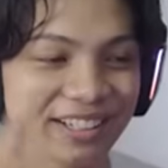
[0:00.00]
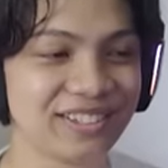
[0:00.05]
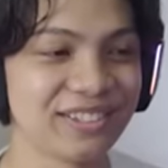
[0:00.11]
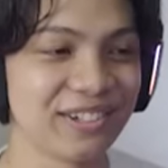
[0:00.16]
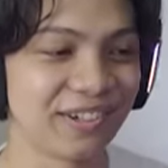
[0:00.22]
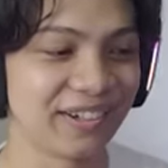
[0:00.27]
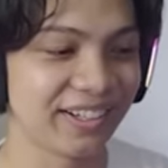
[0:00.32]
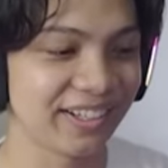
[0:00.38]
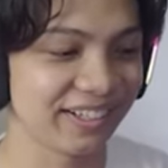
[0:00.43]
Let's
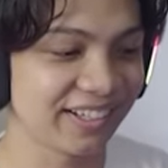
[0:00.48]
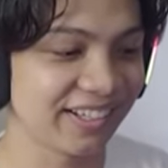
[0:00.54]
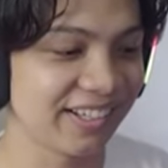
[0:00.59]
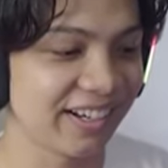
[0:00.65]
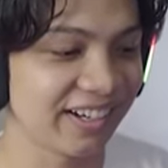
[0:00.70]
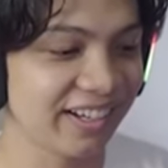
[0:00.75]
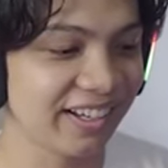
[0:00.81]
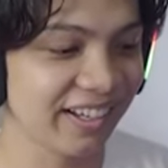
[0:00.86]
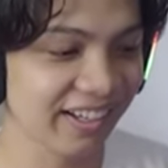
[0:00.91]
go. Kita
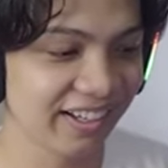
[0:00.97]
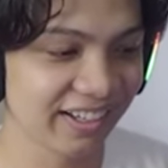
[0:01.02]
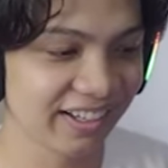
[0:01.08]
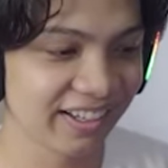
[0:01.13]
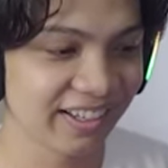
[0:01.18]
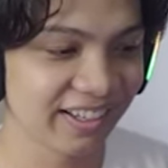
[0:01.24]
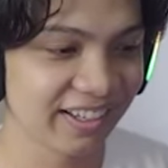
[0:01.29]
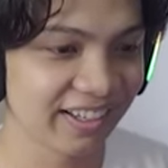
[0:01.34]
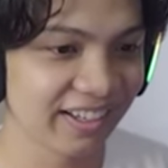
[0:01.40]
lihat nih.
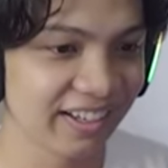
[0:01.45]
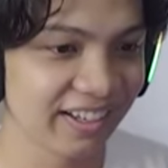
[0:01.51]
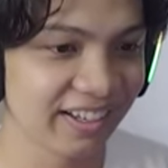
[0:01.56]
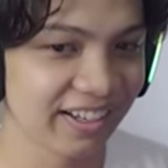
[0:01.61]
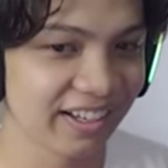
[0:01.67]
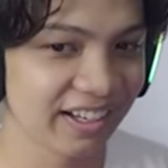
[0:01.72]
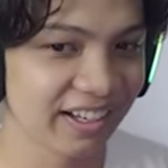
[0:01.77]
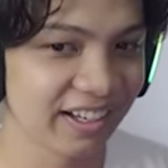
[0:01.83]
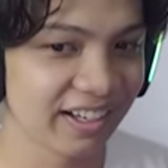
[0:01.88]

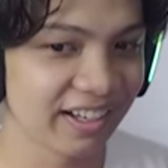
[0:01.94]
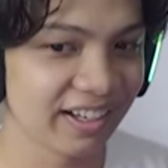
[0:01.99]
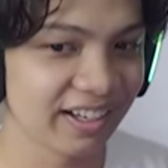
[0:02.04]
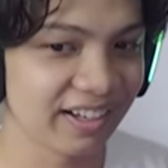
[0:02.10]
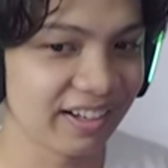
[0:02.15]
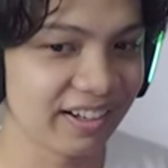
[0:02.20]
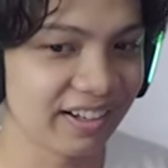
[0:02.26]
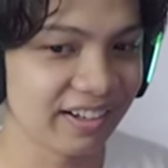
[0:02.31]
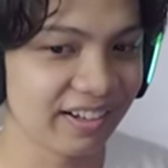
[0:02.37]

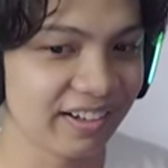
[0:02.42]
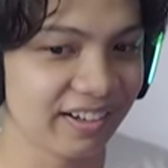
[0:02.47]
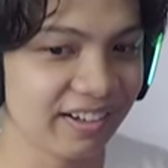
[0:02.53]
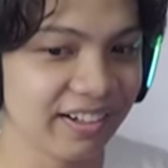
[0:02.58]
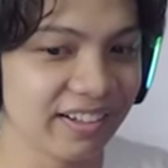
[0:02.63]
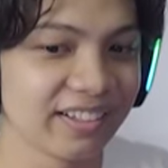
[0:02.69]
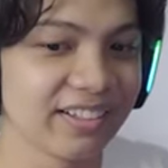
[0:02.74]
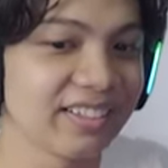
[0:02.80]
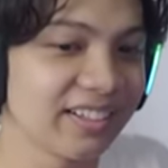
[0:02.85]
Aha, uh -huh.
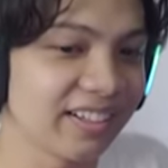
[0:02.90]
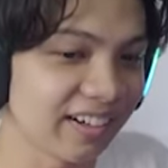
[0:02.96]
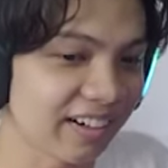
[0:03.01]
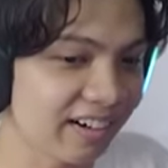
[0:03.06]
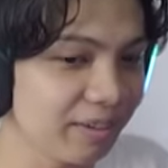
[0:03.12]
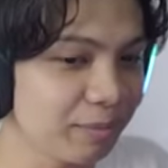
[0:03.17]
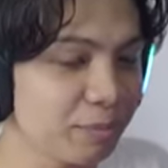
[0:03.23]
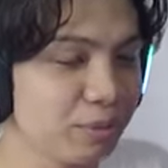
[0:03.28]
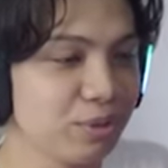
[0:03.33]
si
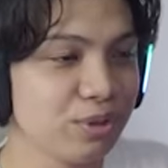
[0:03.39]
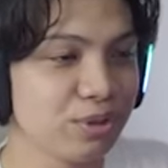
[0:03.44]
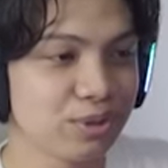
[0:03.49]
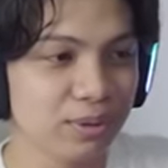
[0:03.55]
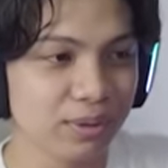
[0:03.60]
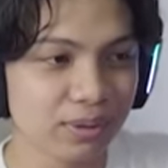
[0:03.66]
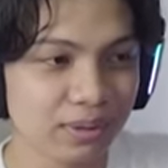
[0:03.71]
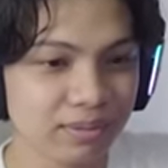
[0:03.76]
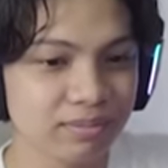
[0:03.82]
Red
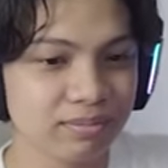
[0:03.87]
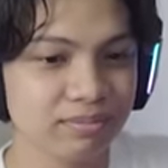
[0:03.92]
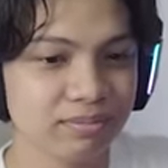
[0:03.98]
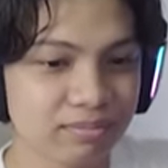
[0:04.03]
muncul.